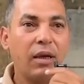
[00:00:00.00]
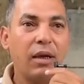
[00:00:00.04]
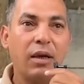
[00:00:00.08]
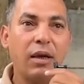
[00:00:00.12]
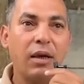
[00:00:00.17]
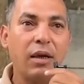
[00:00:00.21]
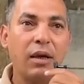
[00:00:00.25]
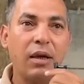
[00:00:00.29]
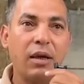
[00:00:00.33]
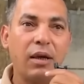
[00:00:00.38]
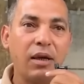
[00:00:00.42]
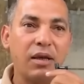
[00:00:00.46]

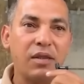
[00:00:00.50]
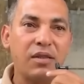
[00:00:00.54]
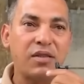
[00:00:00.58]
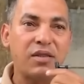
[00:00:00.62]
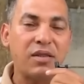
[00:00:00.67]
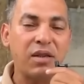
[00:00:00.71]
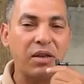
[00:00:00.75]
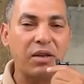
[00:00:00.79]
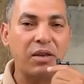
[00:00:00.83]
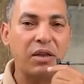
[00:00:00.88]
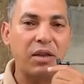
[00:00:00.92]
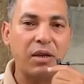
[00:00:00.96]

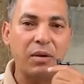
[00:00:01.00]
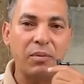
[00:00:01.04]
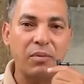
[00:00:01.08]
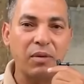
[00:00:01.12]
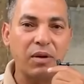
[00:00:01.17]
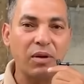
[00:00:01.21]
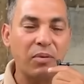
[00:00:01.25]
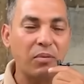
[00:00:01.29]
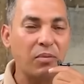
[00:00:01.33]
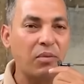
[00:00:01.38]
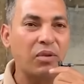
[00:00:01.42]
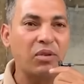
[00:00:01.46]
الستر
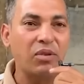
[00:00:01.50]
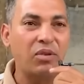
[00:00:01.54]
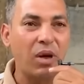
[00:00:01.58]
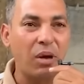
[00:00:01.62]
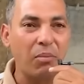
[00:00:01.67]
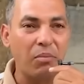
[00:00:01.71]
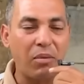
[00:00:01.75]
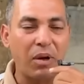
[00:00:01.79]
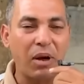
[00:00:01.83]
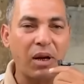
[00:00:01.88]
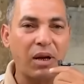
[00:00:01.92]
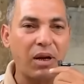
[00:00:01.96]
آه،
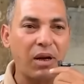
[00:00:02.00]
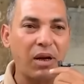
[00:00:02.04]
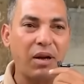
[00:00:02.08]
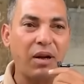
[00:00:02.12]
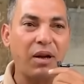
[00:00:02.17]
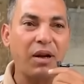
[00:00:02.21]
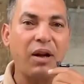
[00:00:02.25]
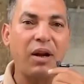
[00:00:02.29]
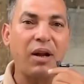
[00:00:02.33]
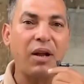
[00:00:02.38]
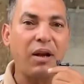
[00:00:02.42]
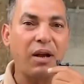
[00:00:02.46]
متدمر
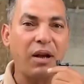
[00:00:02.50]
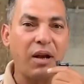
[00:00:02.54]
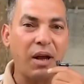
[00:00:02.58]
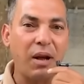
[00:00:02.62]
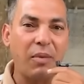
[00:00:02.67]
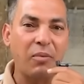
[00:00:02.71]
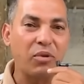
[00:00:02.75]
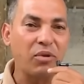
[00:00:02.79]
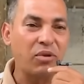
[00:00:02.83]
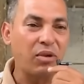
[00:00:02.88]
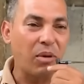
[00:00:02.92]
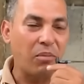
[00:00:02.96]

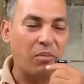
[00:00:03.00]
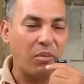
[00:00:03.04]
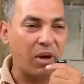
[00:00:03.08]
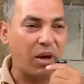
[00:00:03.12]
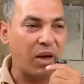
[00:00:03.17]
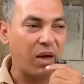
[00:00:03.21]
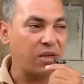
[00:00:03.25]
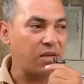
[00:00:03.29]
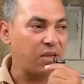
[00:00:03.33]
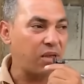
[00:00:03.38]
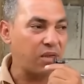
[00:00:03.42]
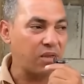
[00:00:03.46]
الرئه
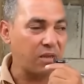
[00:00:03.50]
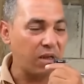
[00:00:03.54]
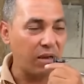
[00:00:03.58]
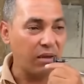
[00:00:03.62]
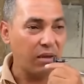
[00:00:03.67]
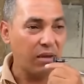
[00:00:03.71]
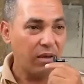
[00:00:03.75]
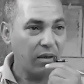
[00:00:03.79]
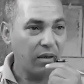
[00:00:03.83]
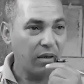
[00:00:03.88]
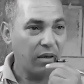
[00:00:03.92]
متدمره اساسا